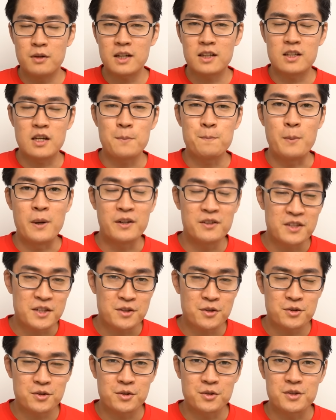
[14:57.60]
いうわけでペルチェ
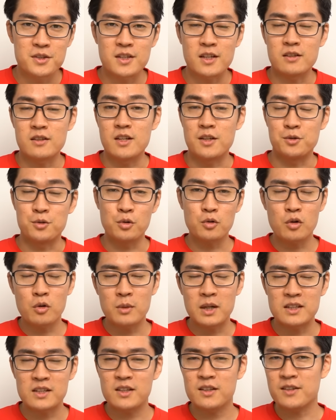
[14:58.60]
素子を使ってどこ
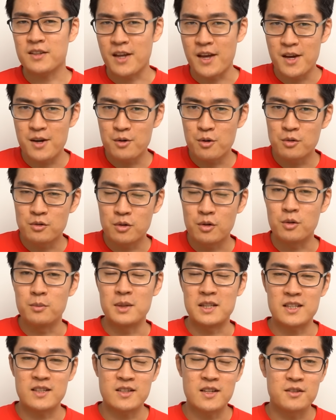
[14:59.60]
まで低音を
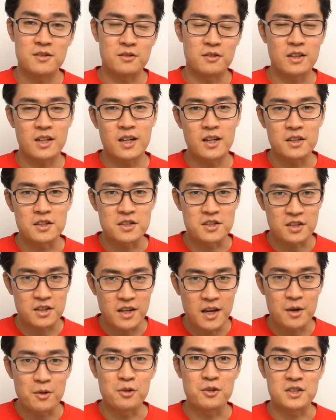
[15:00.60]
目指せるのか実
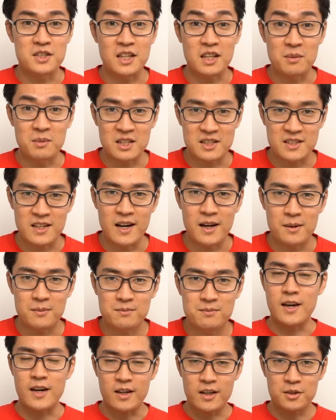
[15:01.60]
験をしてきました。
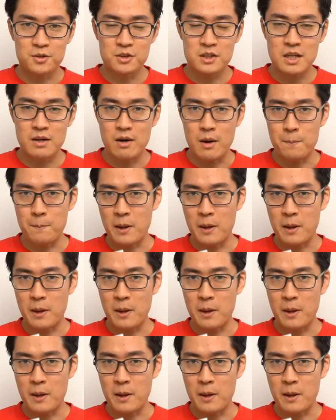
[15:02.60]
結果としては